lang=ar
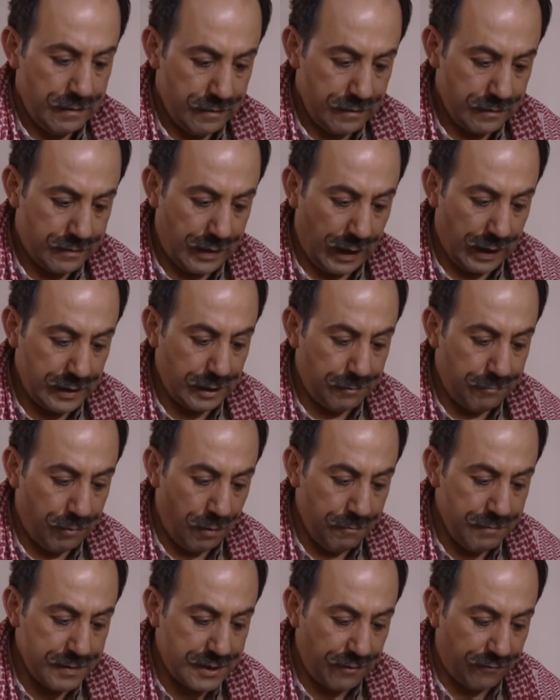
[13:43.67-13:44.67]
كاتب
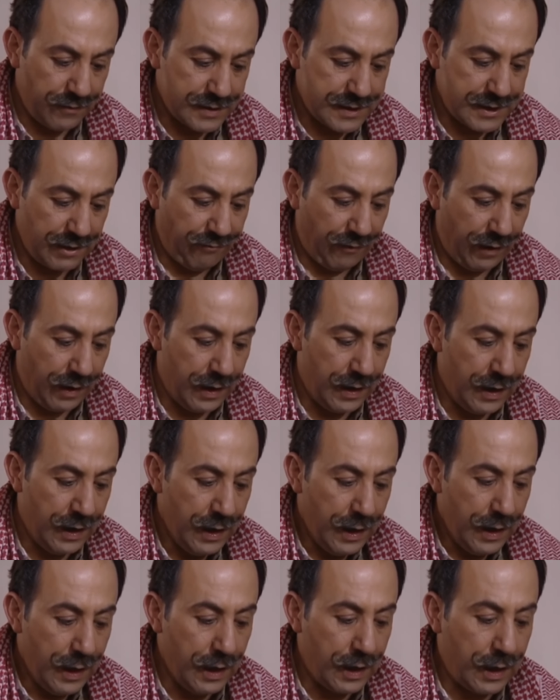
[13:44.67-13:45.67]
هون بسفل الصفحة
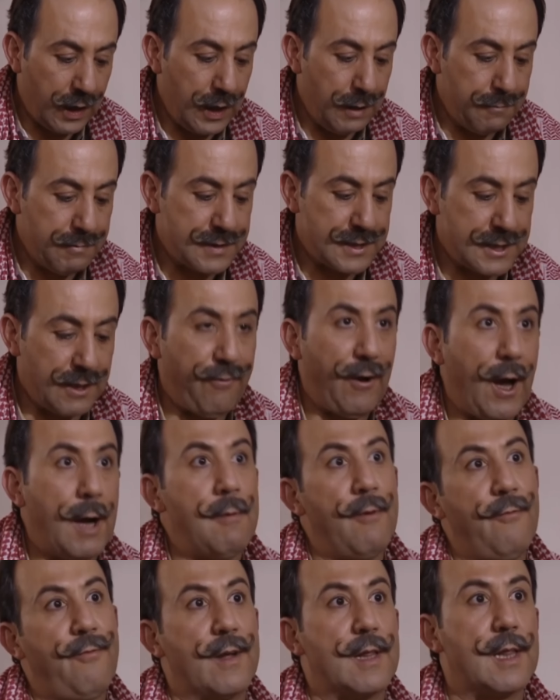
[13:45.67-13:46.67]
اقلب الصفحة
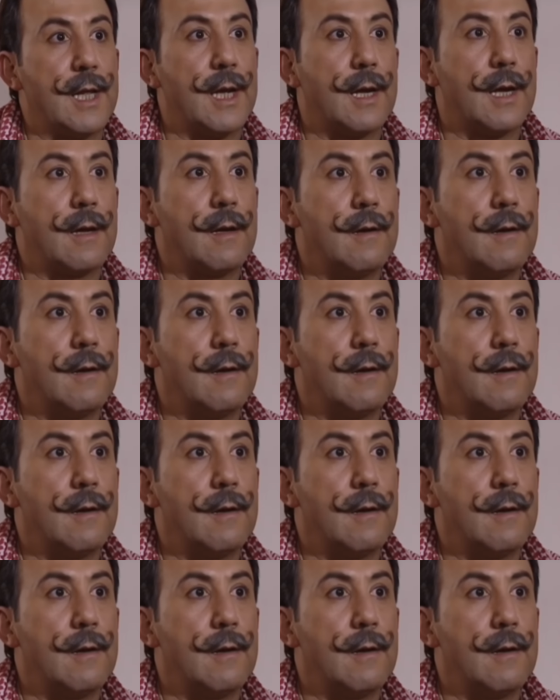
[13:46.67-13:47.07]
من فضلك